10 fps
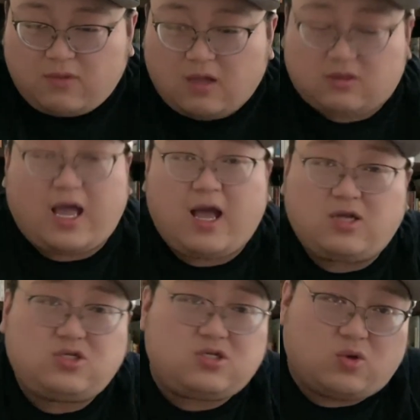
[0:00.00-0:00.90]
呃，他
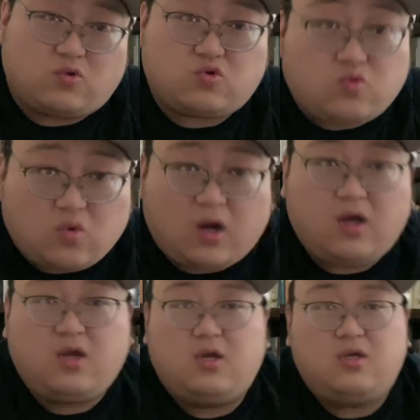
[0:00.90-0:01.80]
是有错，
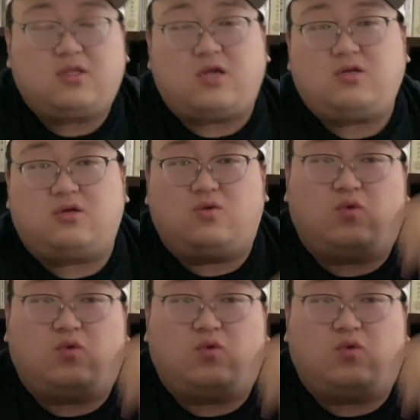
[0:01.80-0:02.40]
但是